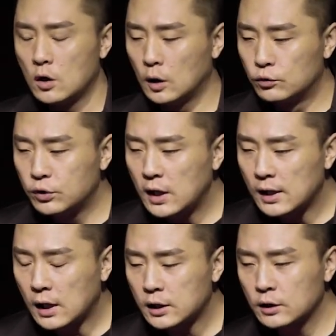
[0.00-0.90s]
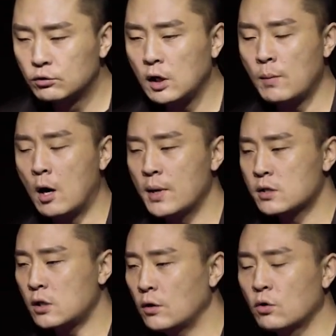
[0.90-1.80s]
여러분 우리가 사실 우리의 마음에
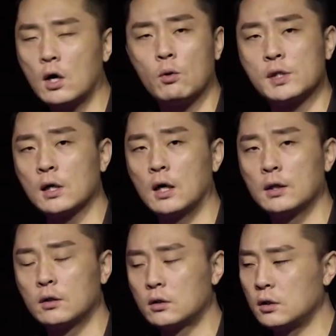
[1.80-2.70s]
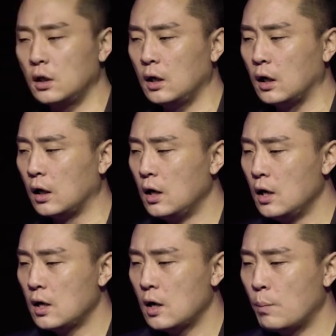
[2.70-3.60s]
선교라고 생각하는 것들이
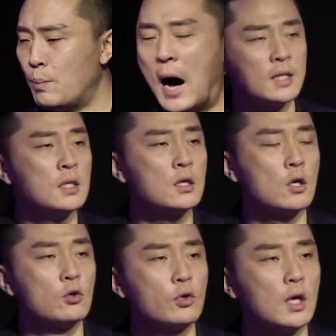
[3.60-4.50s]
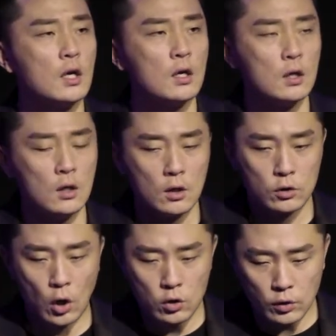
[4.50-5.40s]
많은 경우에
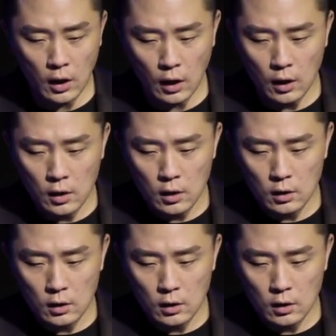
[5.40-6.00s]
결국에